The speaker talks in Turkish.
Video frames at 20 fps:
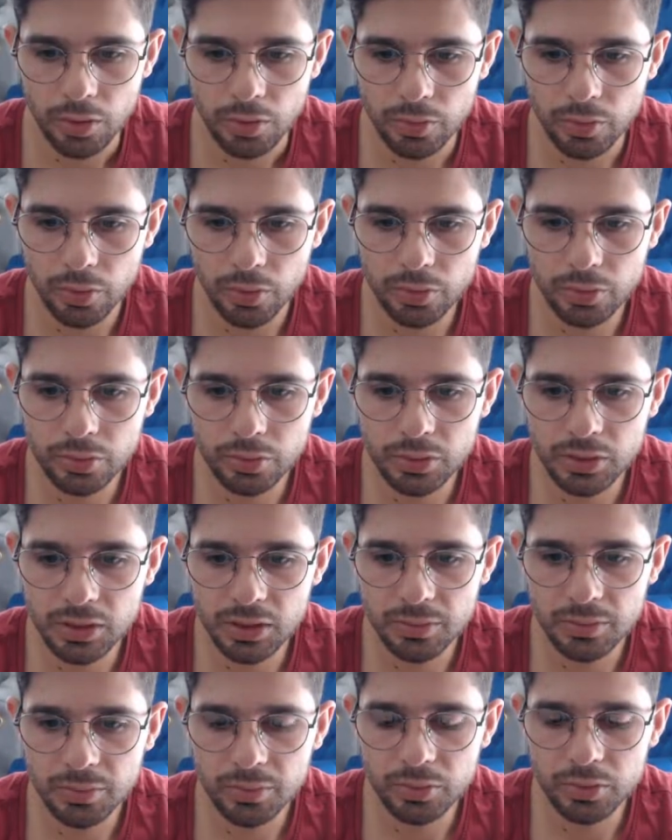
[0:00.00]
Gördüğünüz
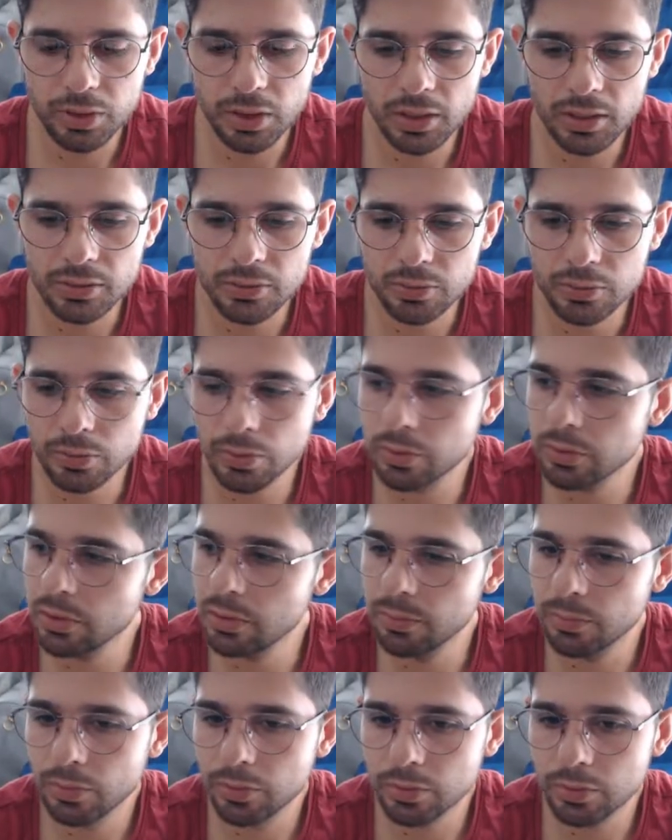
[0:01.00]
gibi burada
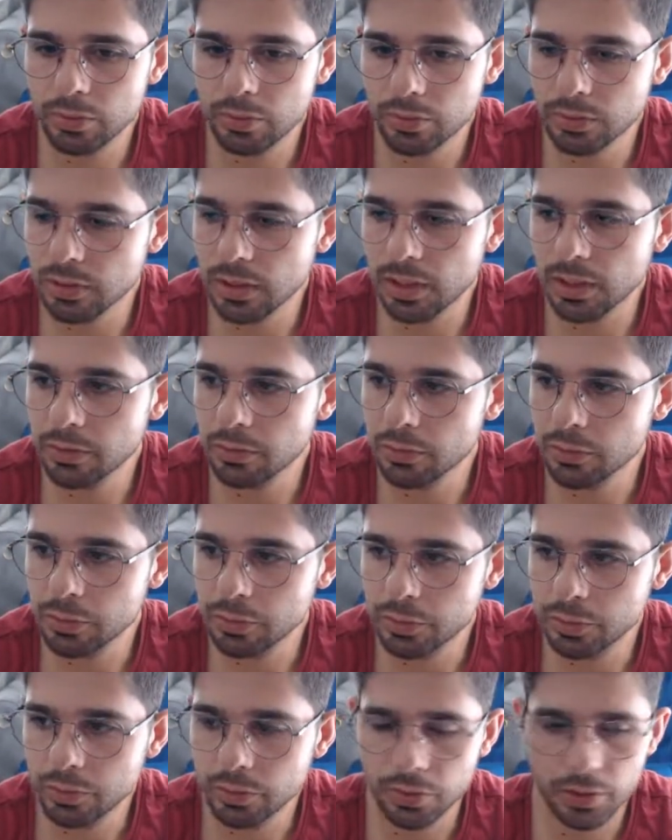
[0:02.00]
story Mode diye
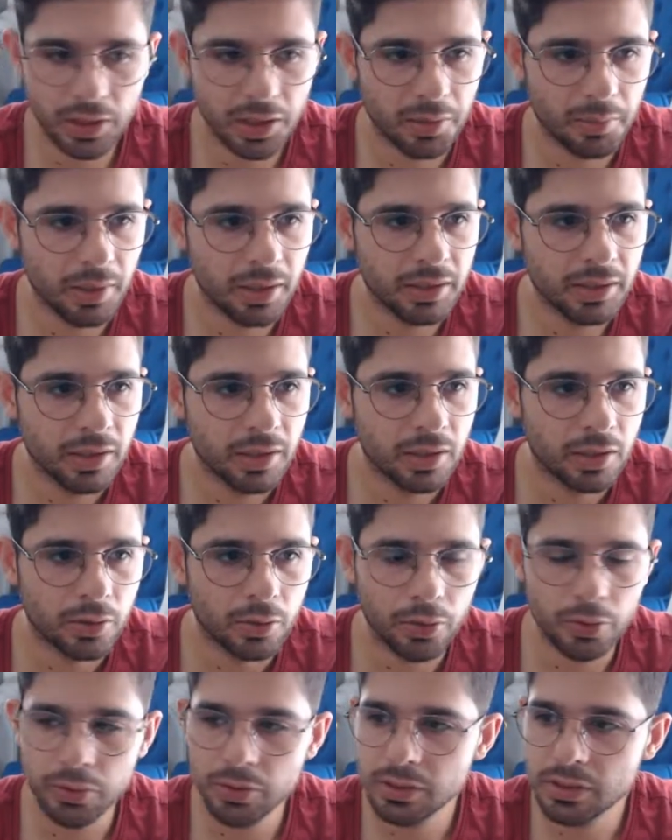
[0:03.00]
gözüküyor hemen.
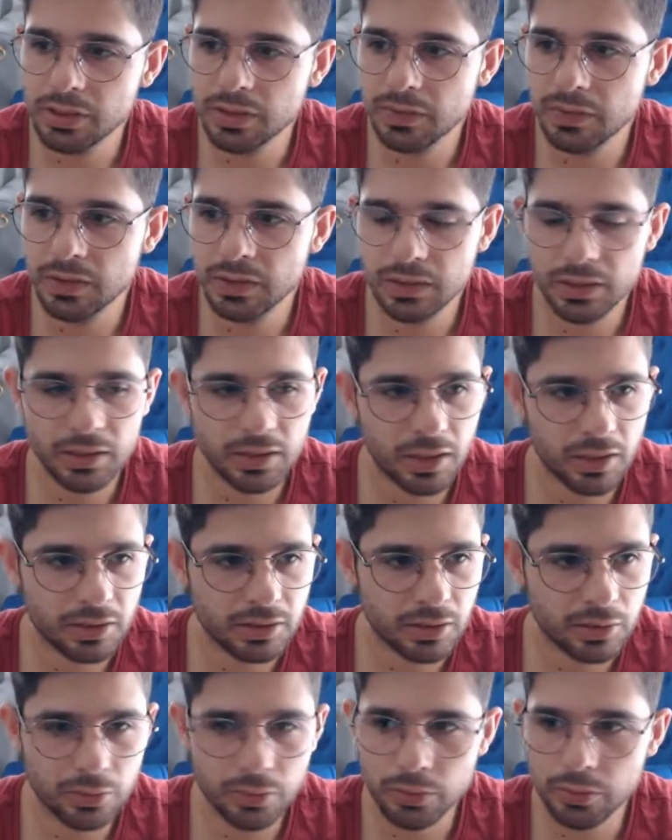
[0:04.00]
Oyunun seviyesi
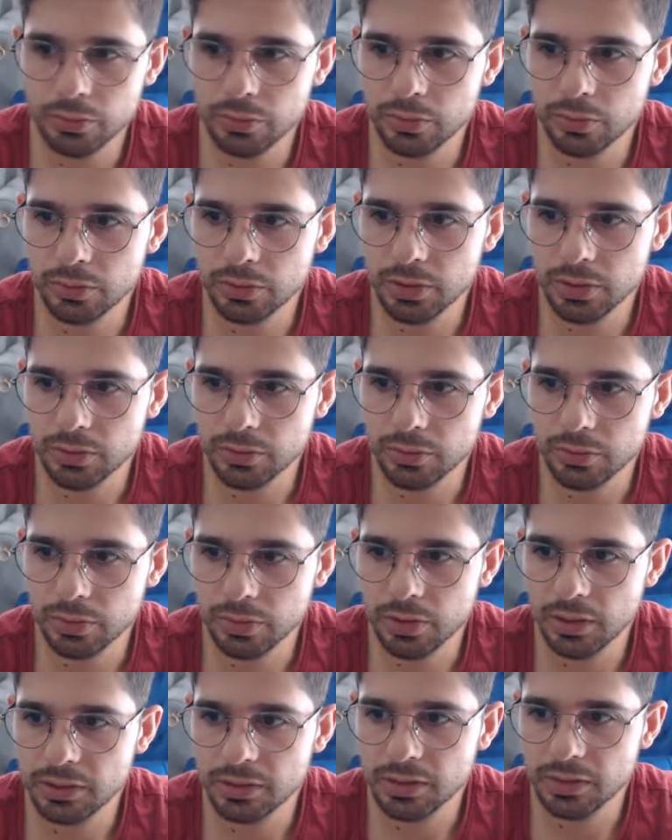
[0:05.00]
kaç diye soracak olsanız
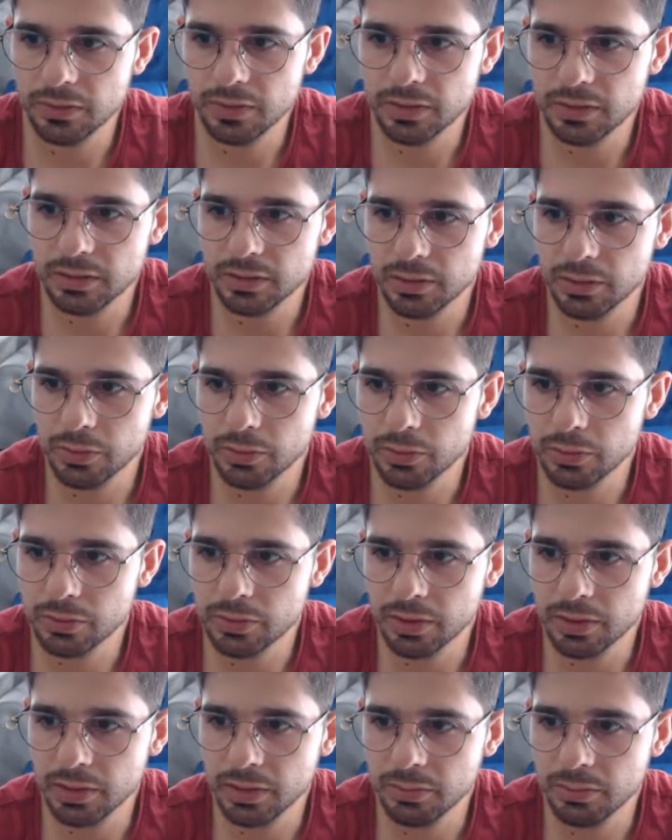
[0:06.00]
şöyle seviyesini de
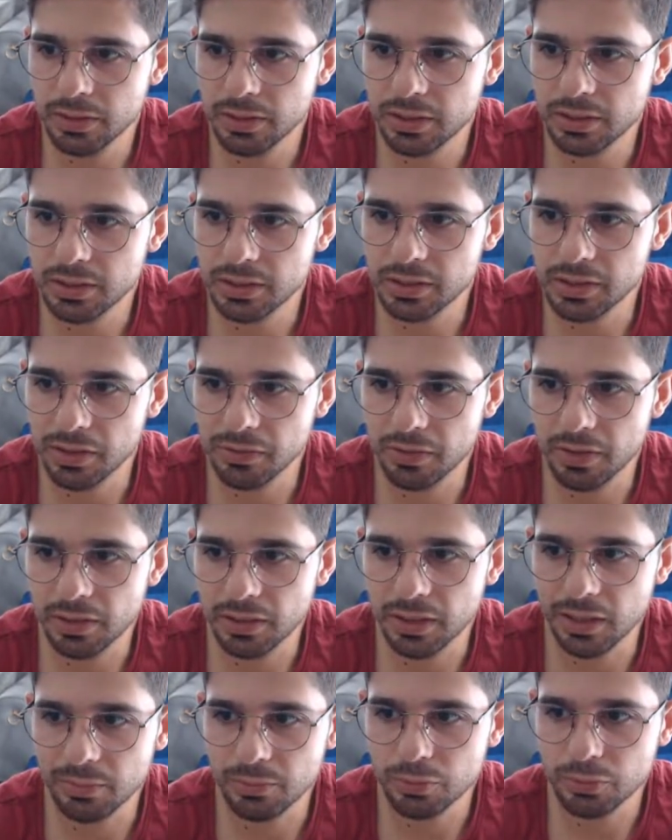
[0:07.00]
göstereyim. İkinci
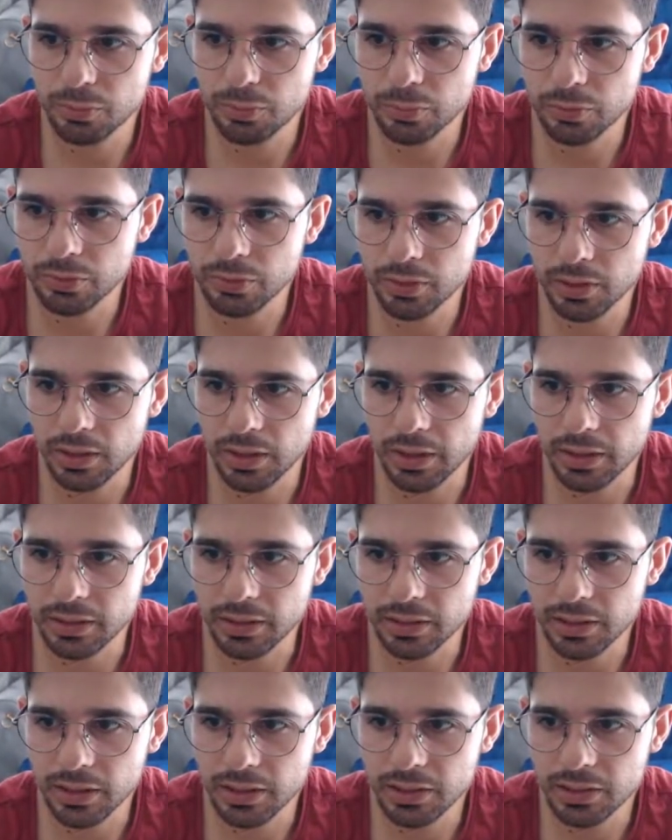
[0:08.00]
seviyedeymiş bu
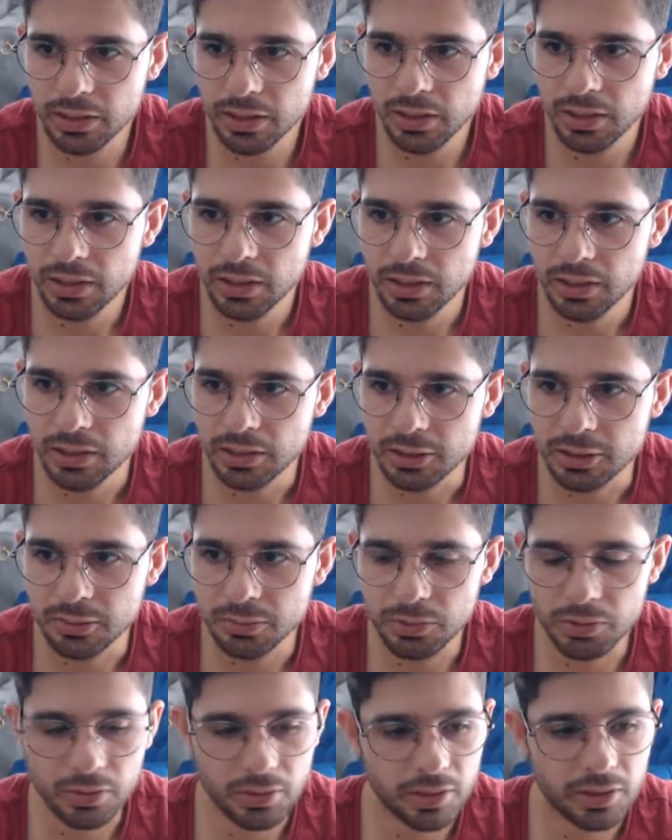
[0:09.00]
arkadaş.
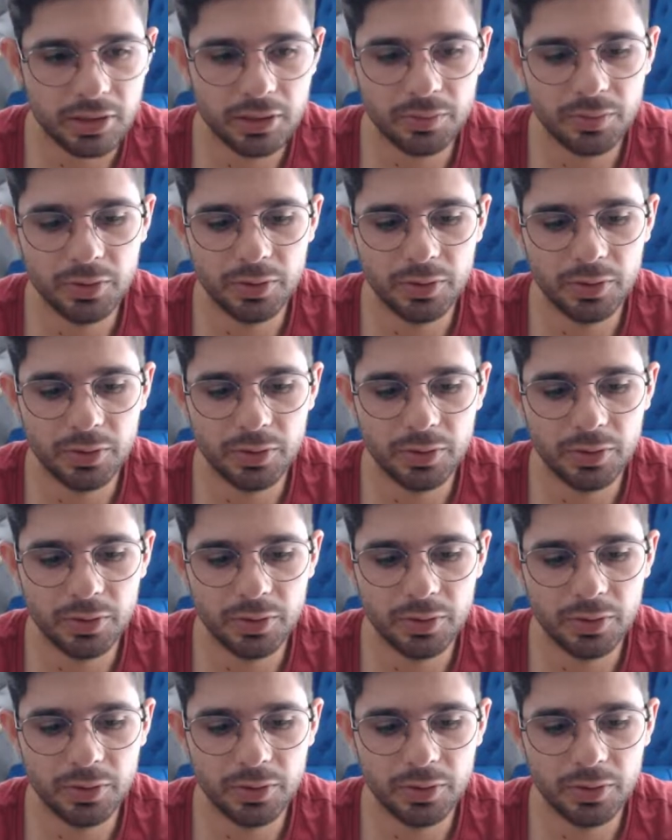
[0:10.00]
Şimdi ismini